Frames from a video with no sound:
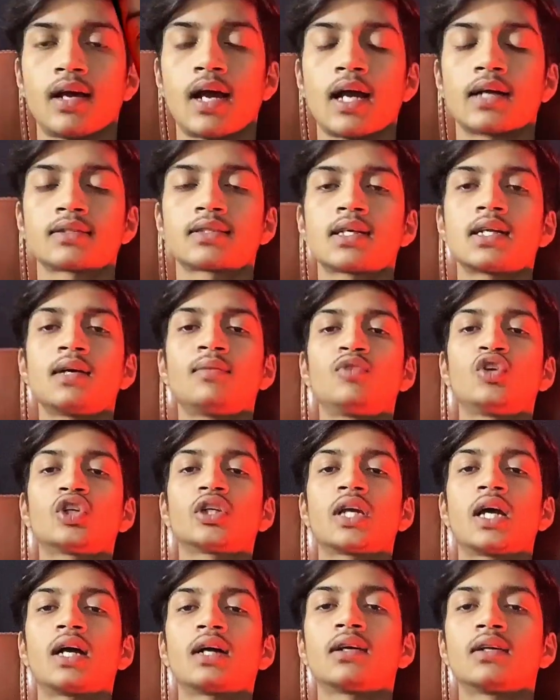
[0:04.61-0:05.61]
अक्सर हम लोग
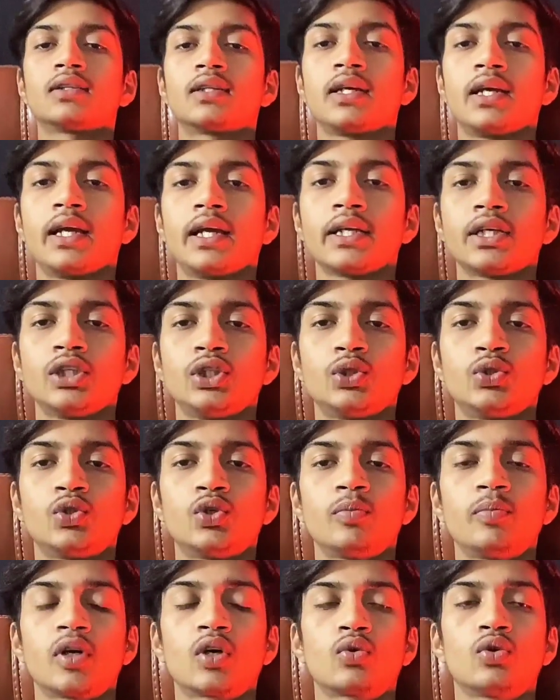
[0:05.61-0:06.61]
क्या करते हैं कि
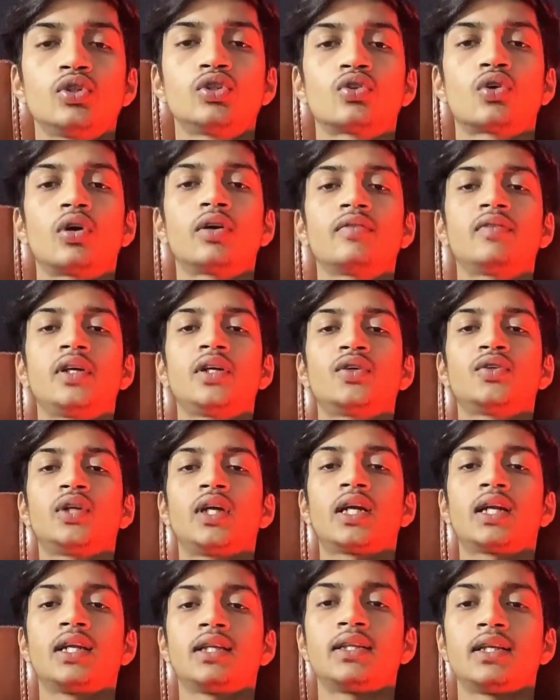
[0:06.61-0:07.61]
यूट्यूब पर कोई शॉर्ट वीडियो
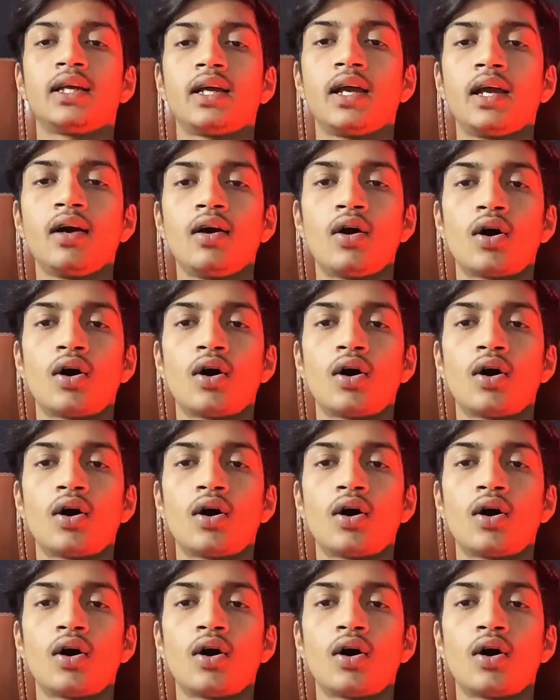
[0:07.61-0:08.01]
देख लेते हैं